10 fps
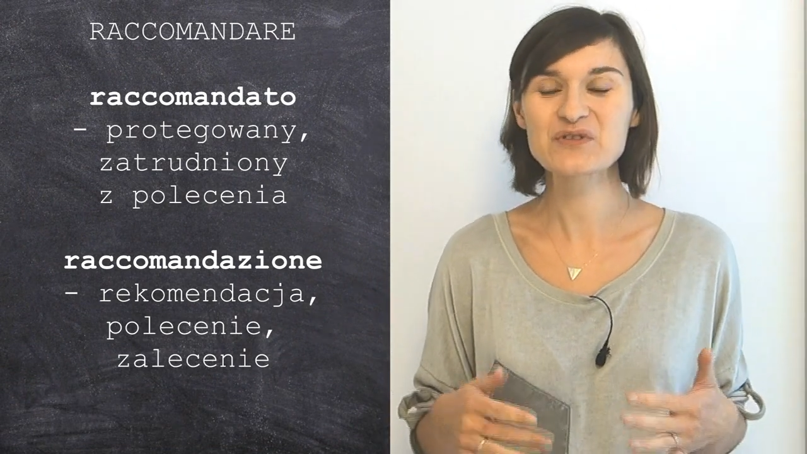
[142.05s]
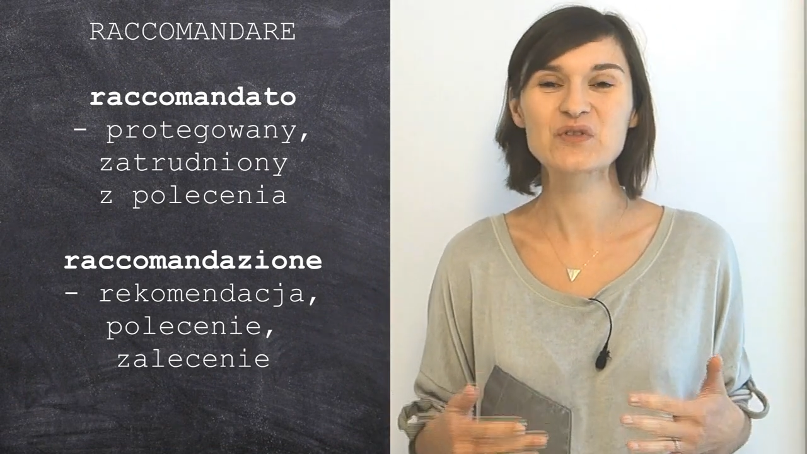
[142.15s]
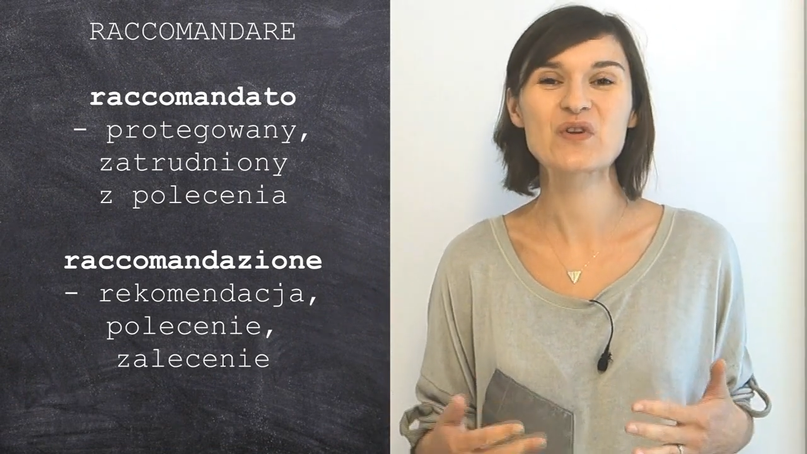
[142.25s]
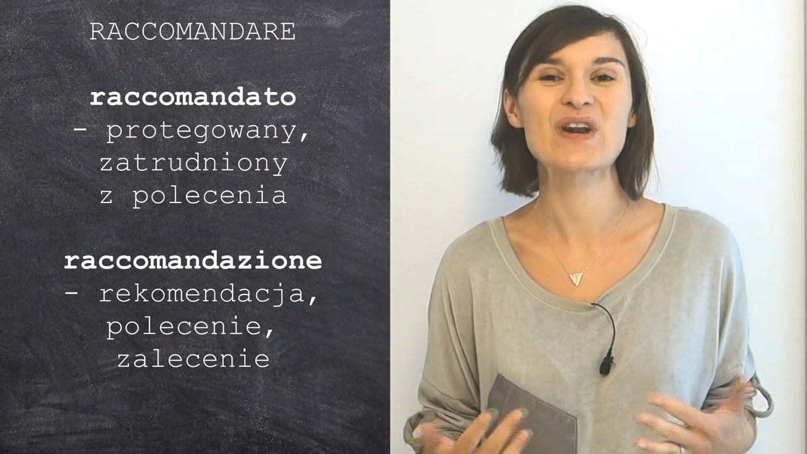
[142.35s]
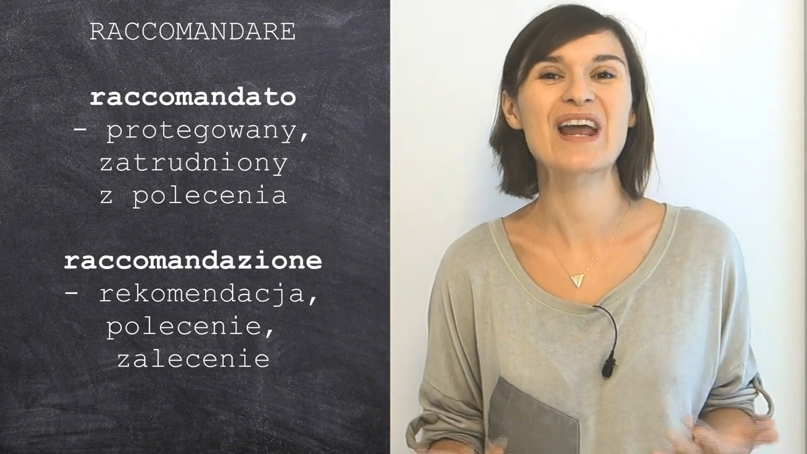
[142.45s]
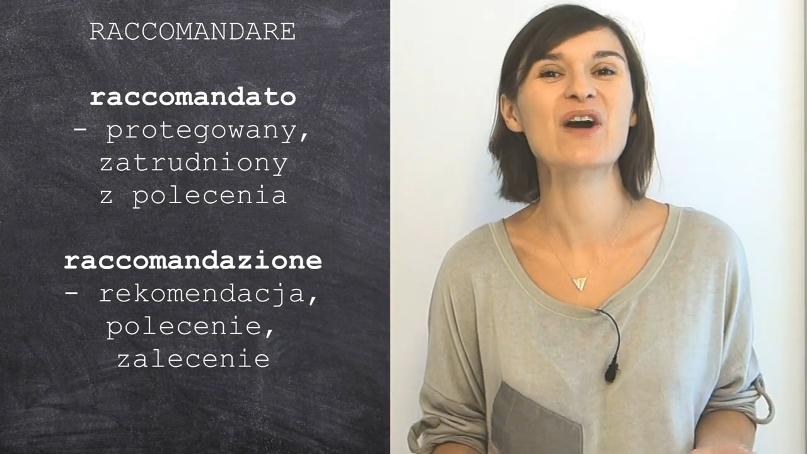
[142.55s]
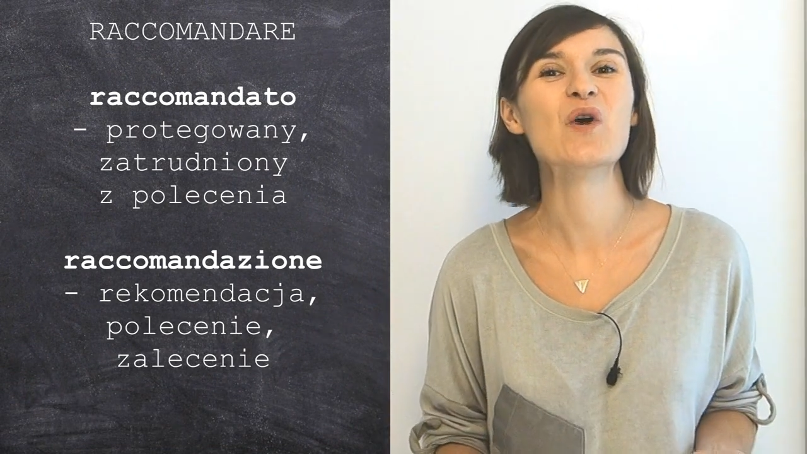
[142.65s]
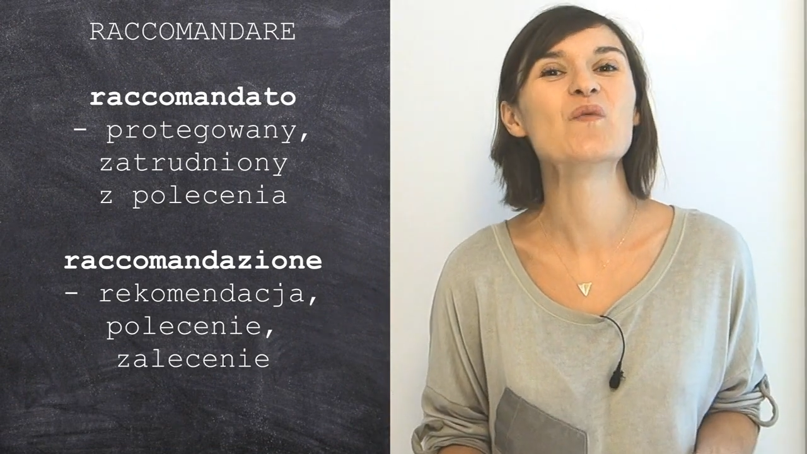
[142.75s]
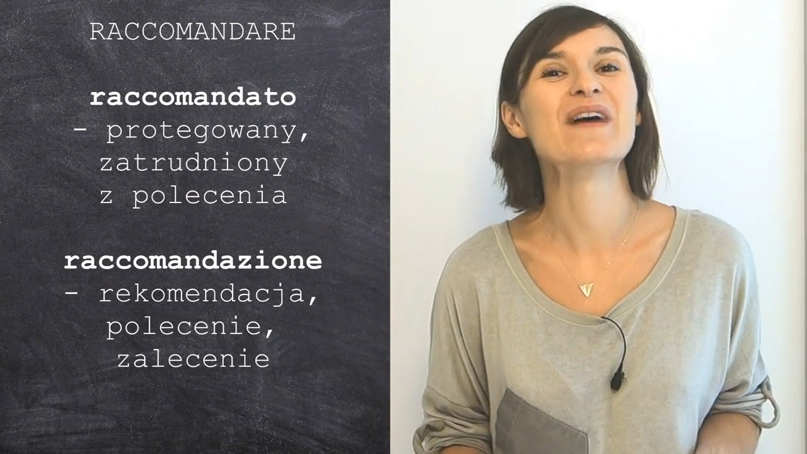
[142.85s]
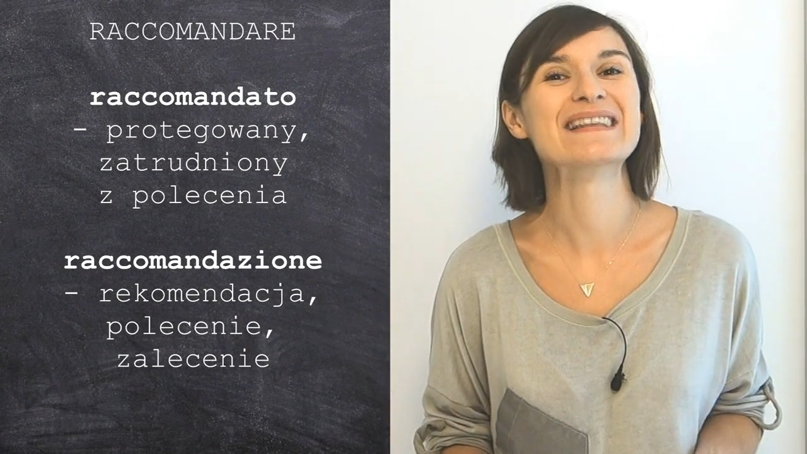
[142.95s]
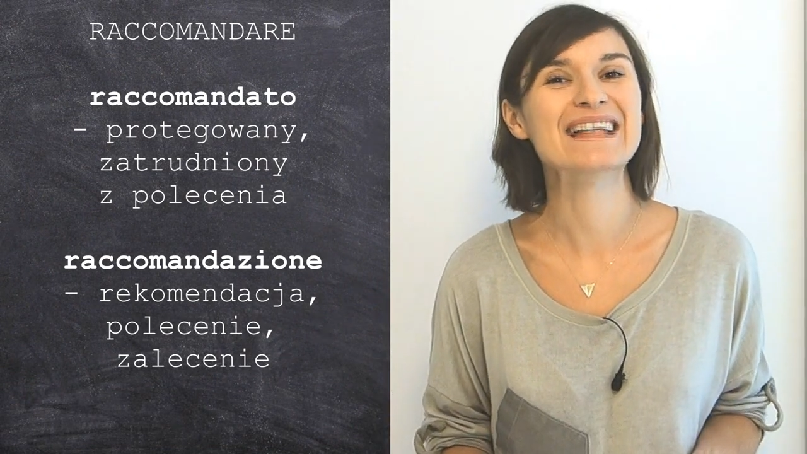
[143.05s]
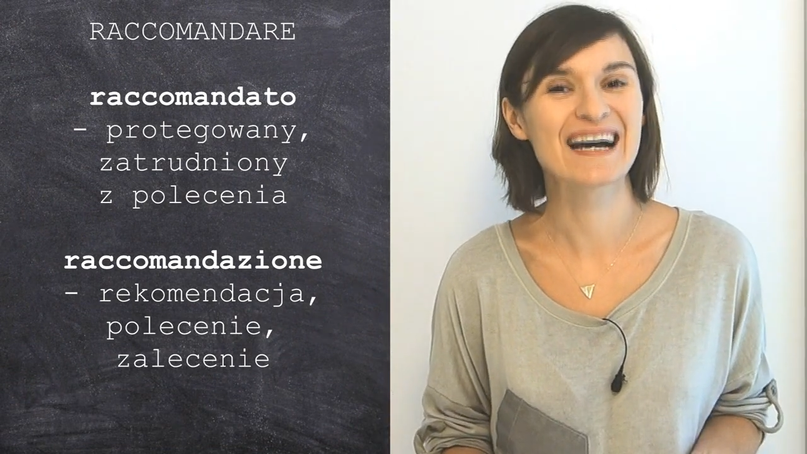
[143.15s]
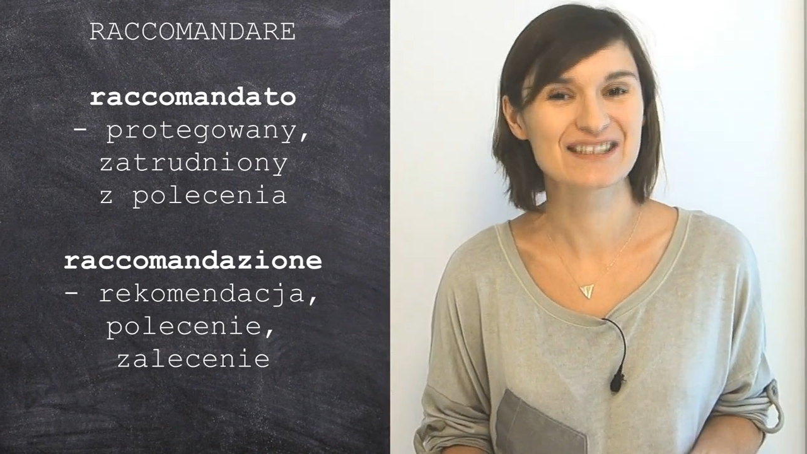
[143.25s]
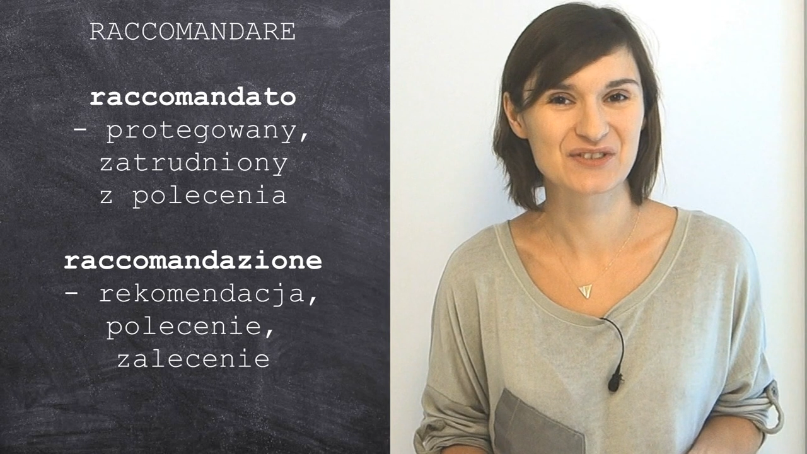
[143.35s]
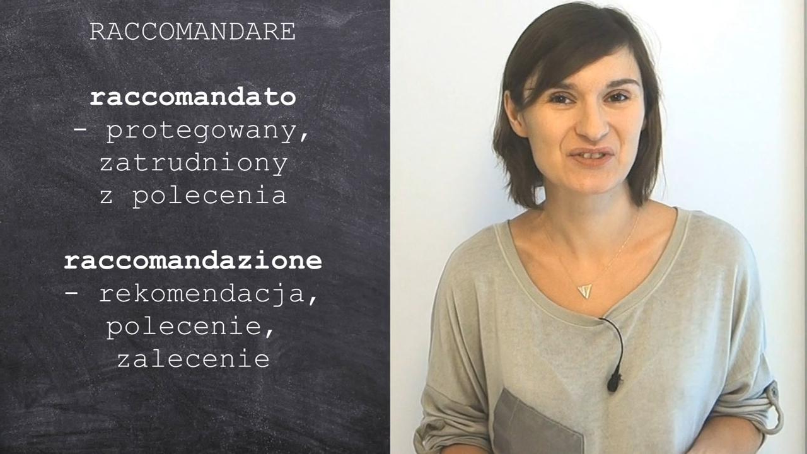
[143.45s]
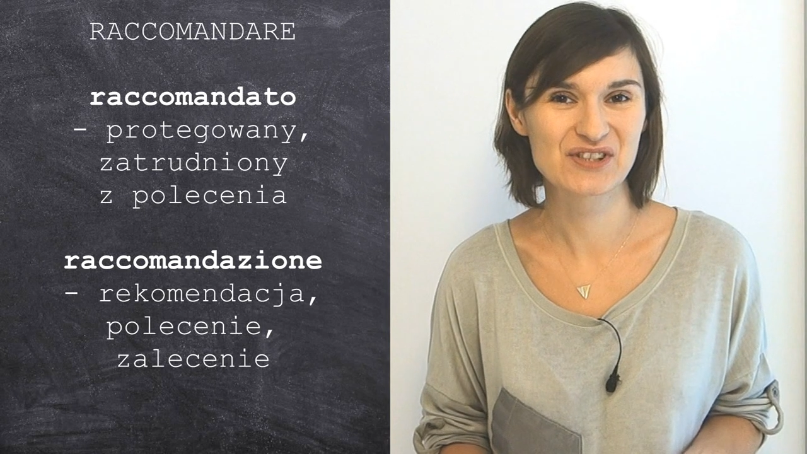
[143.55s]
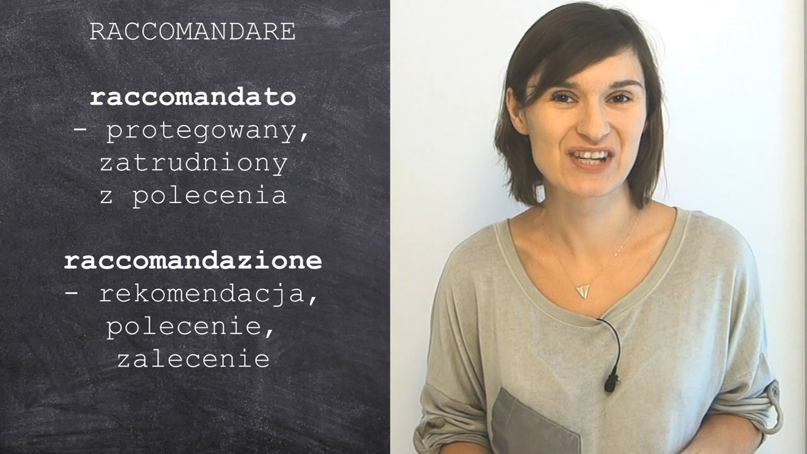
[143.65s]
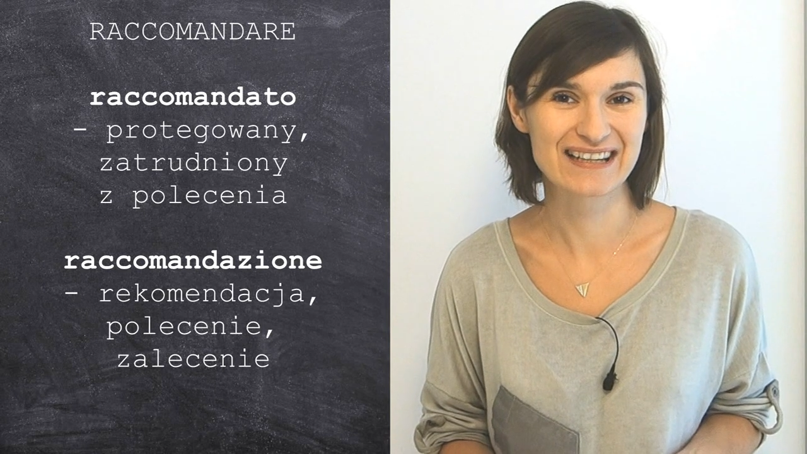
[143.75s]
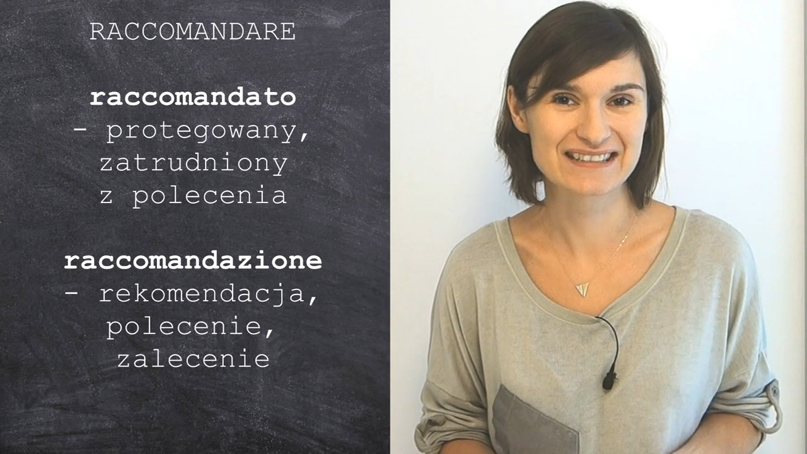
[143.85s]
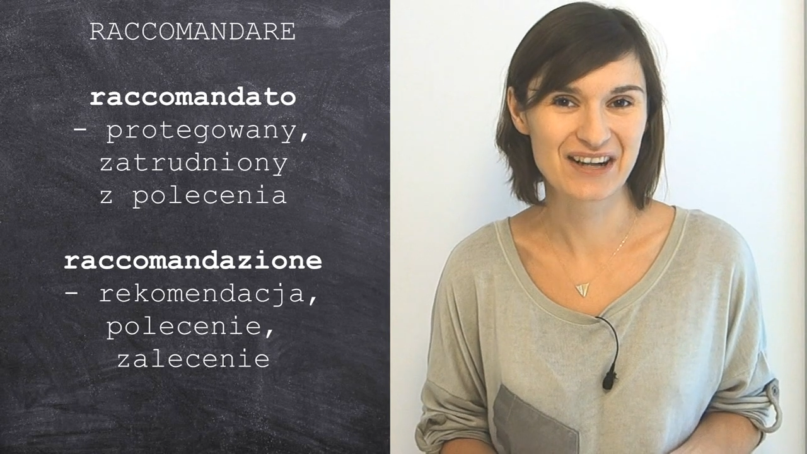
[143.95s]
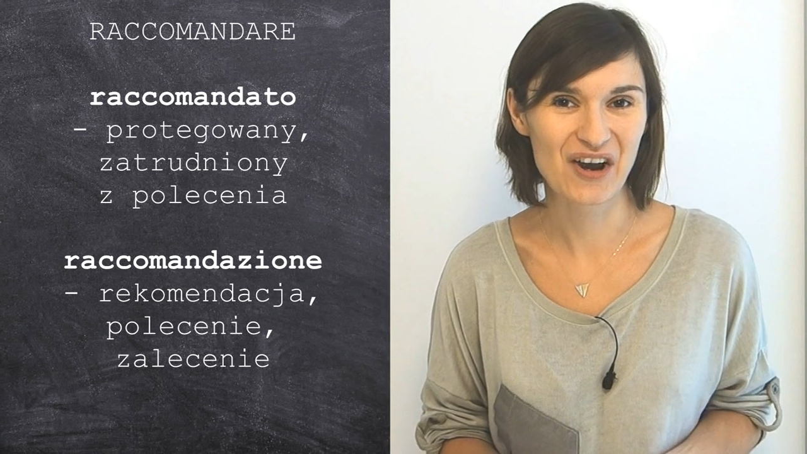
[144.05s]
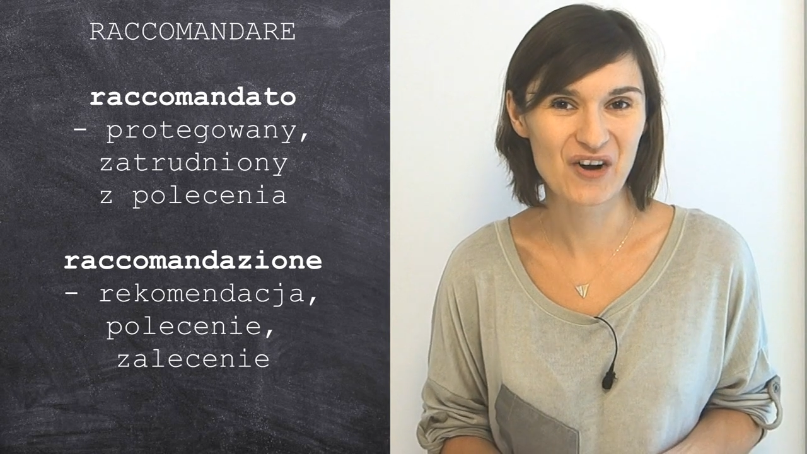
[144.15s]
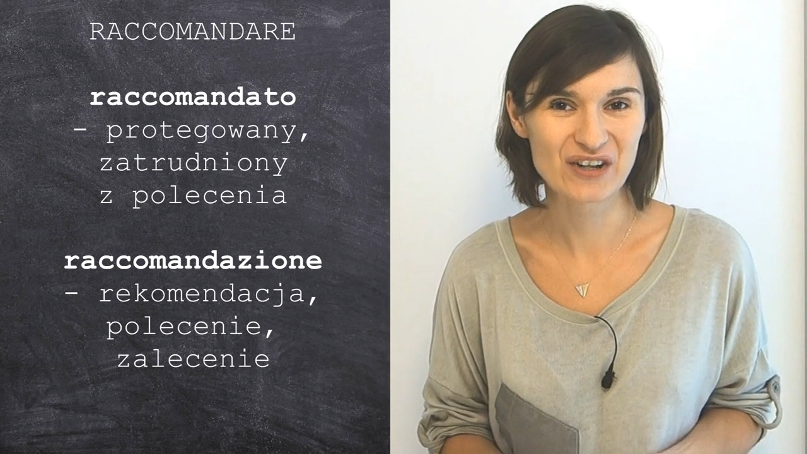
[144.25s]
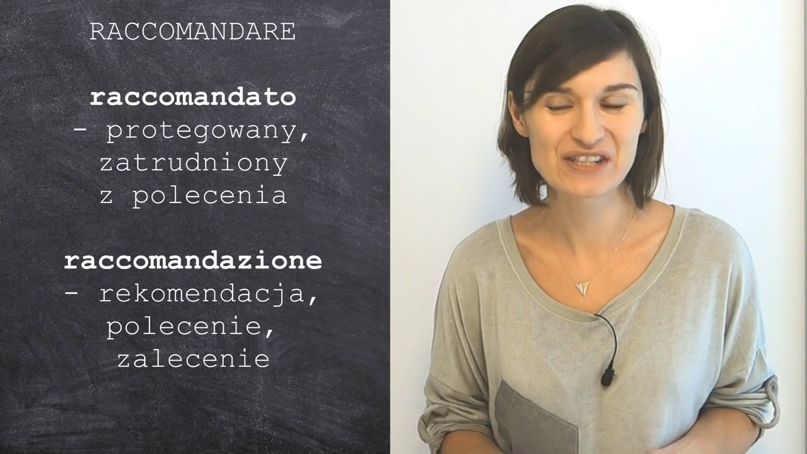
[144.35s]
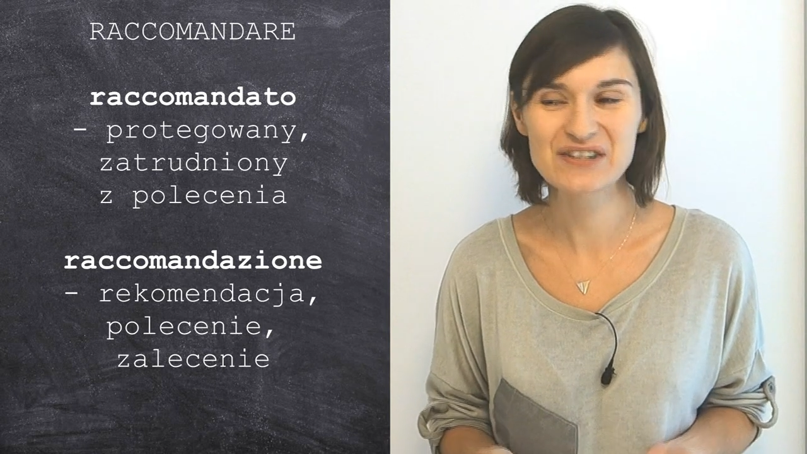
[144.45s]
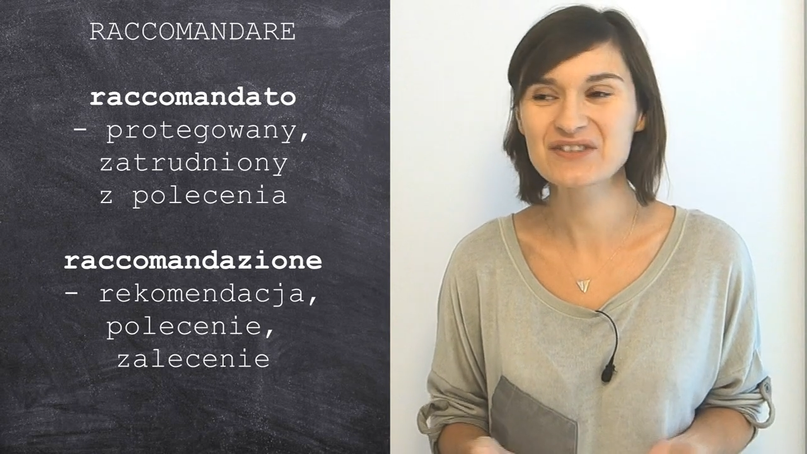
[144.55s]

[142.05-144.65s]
sono raccomandato, dice Andreoli.